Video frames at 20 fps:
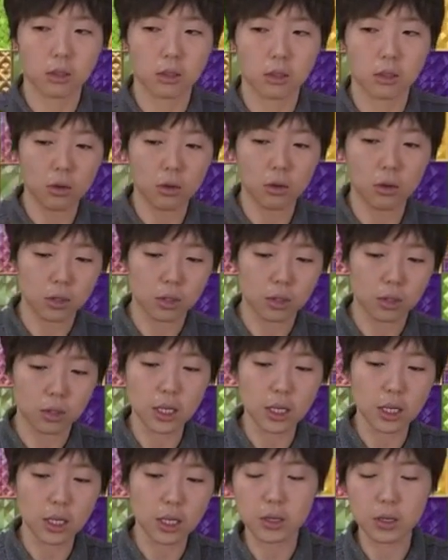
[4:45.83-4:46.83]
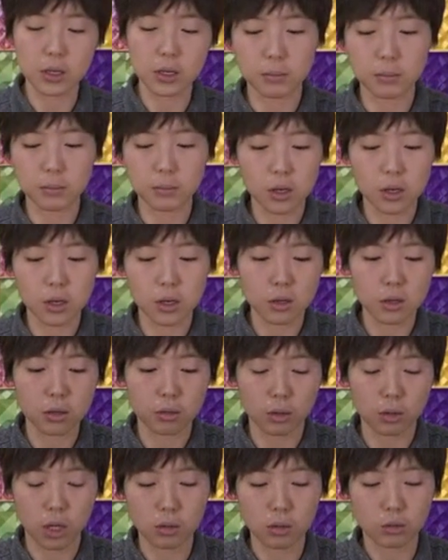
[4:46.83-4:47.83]
어, 새 거일면
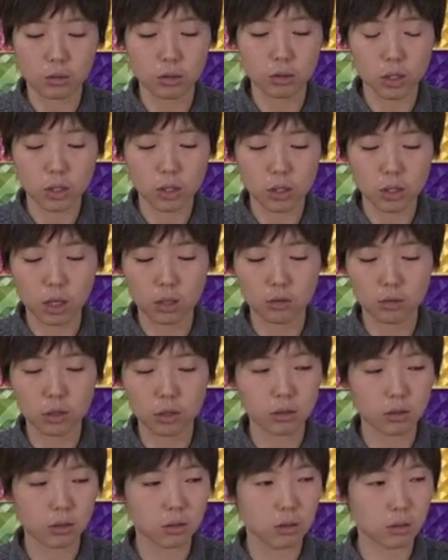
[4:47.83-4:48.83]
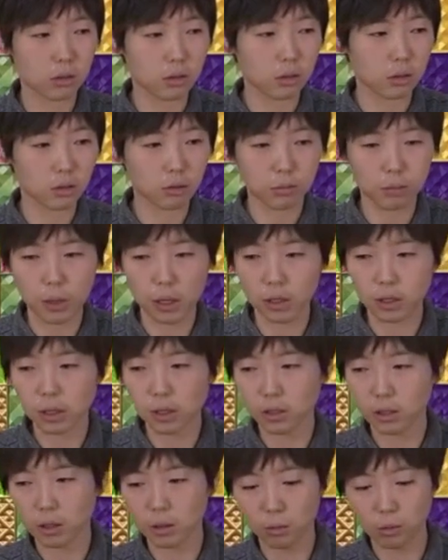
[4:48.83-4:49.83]
아 그냥 하루 이틀은 그래도 밖에
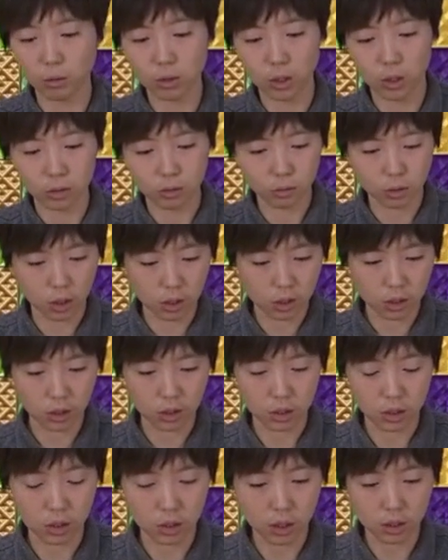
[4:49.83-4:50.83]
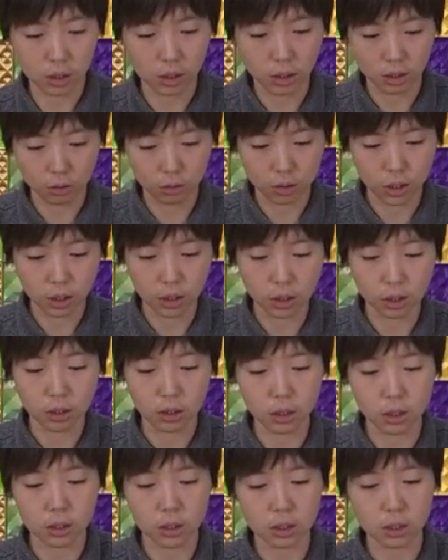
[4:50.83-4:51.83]
내보내도 괜찮지 않아 라고
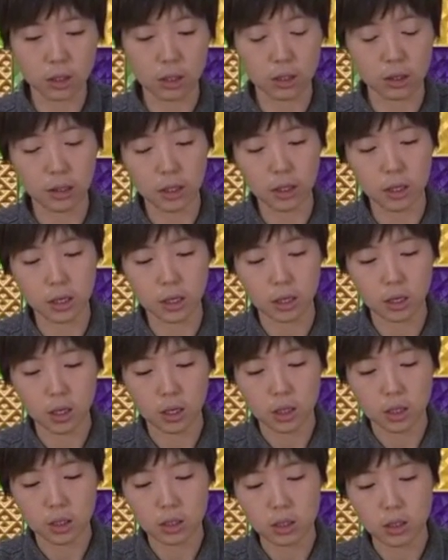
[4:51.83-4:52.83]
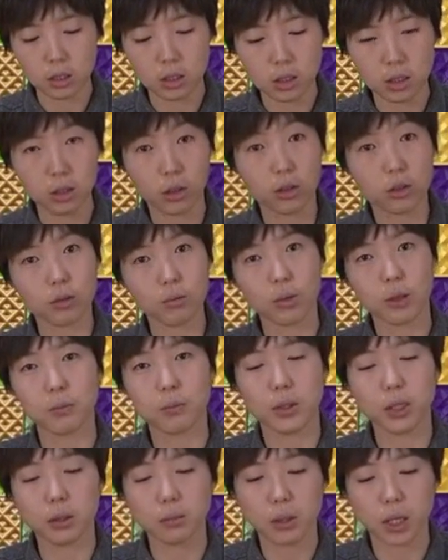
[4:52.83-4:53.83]
생각을 하실 텐데 진짜 여름에
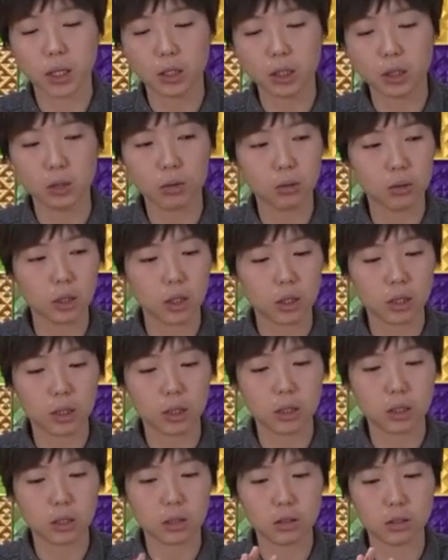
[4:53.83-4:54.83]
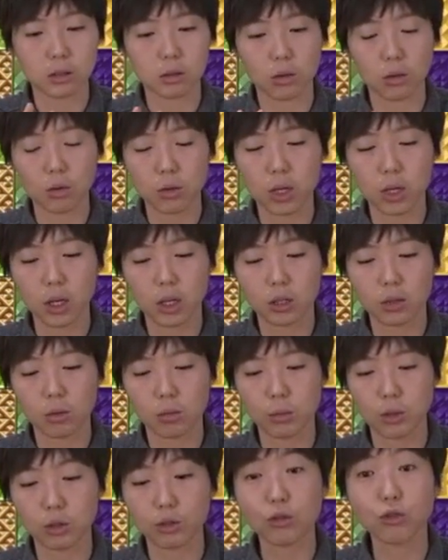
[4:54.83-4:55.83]
비 많이 올 때는 어, 얘가
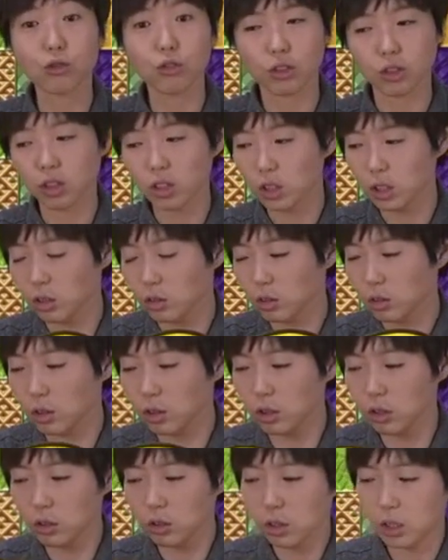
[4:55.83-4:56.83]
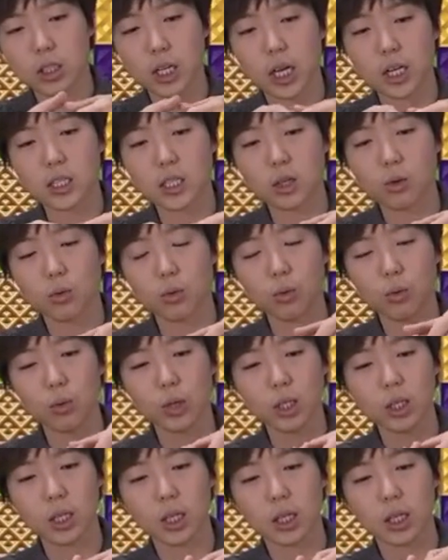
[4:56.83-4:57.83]
정말 뚝뚝 끊기거든요 가장
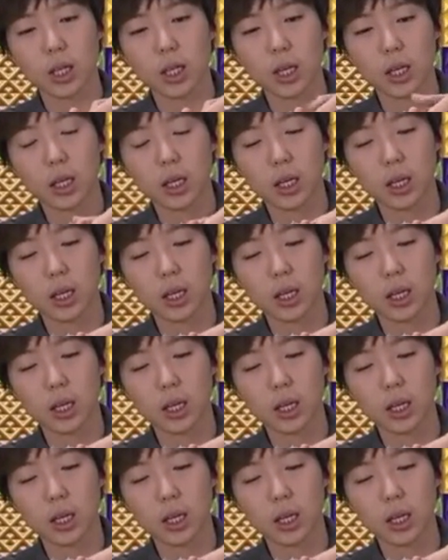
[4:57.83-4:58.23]
오래된 애